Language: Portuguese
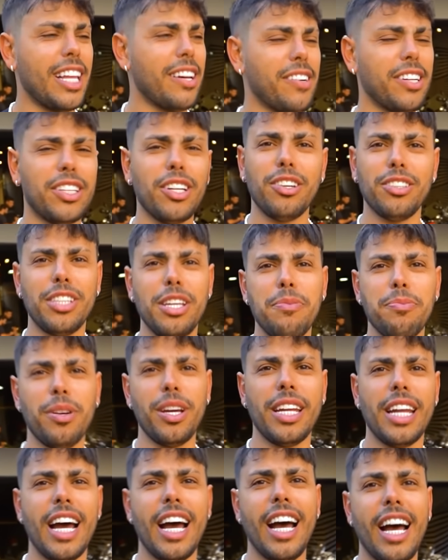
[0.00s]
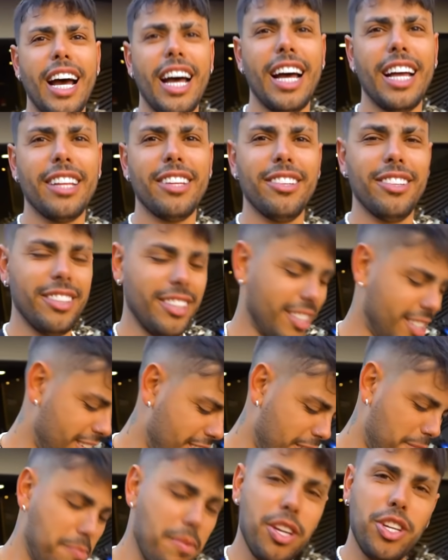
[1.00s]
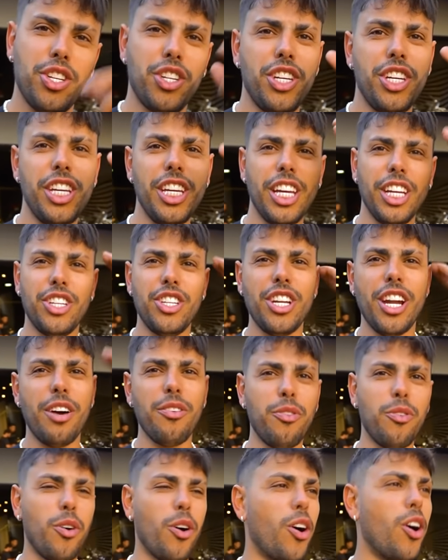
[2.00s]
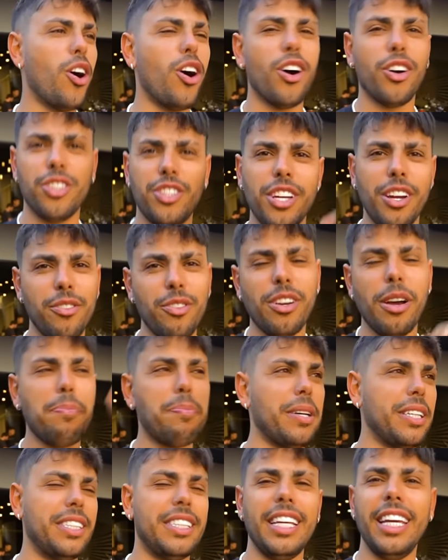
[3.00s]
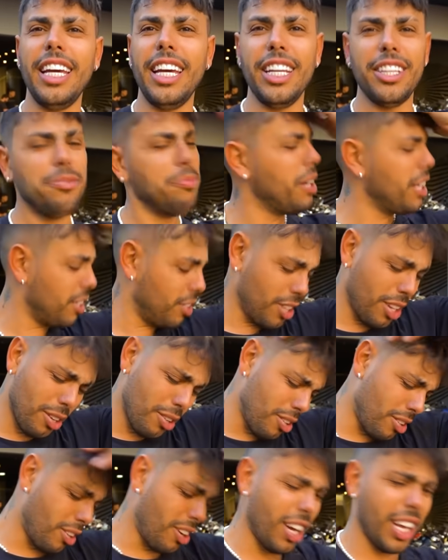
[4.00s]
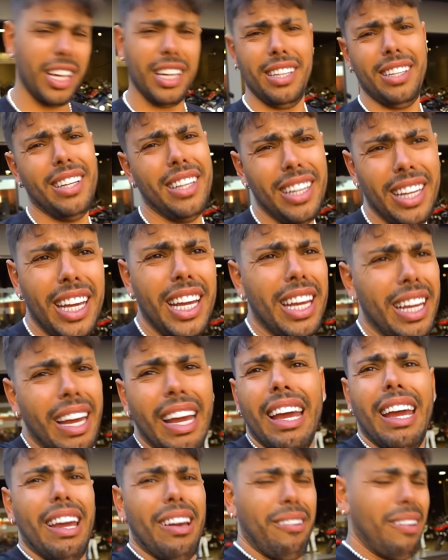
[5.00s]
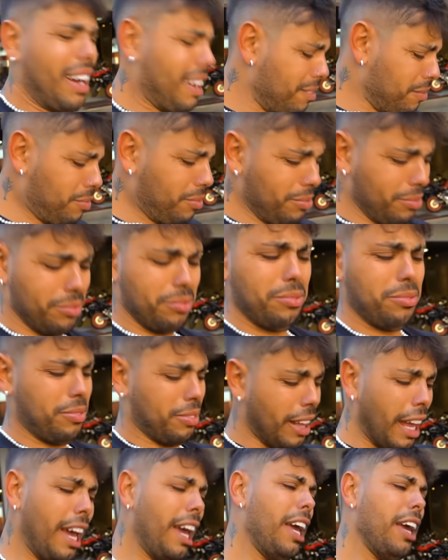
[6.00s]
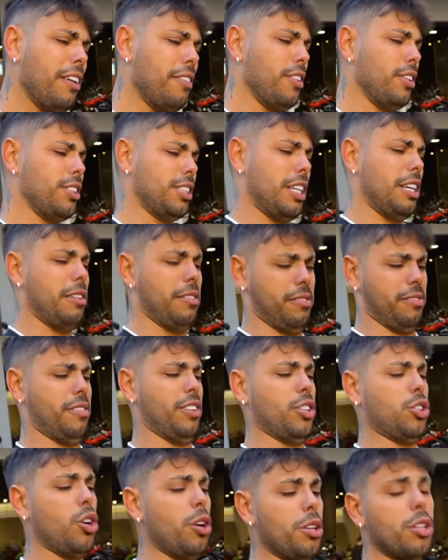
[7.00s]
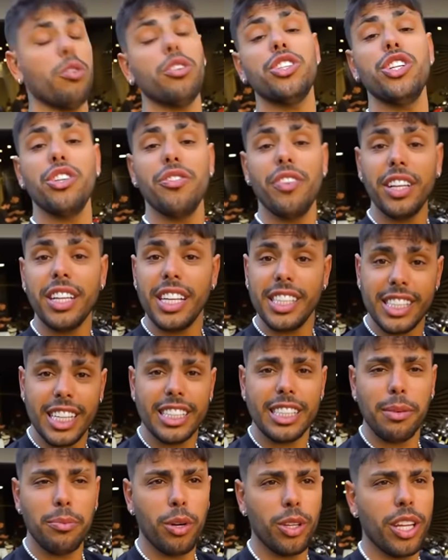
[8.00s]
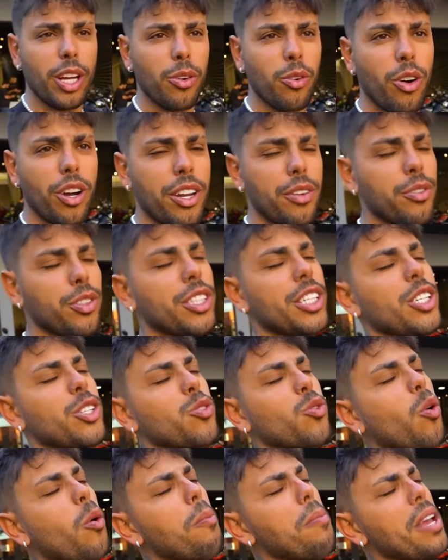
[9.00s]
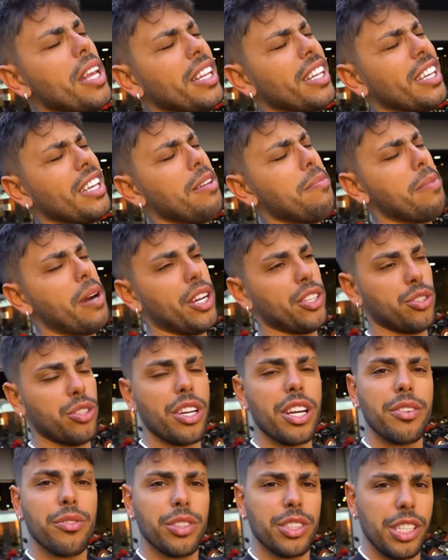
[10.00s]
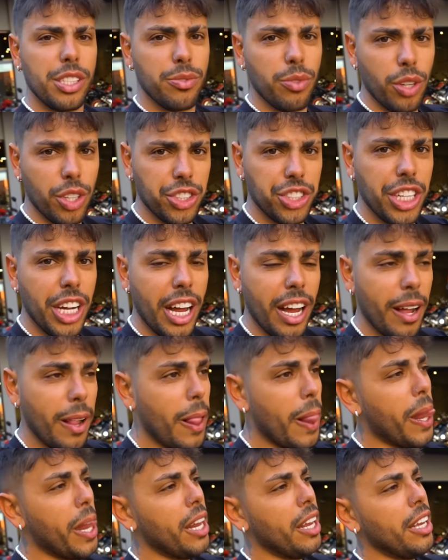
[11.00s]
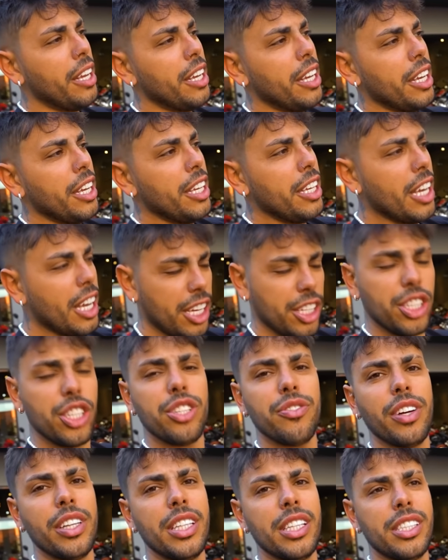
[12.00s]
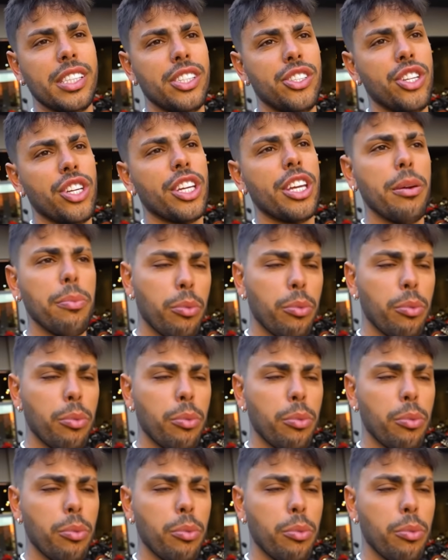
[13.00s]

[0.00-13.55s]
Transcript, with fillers: dava tchauzinho pro Renato, mexia, tirava o óculos, tirava o capacete. Mano, eu, olha, eu era um terrívelzinho. Fechou? Então a gente vai testar essa moto agora e vocês comentam aqui embaixo o que, que vocês vão achar. E aí a gente vai decidir que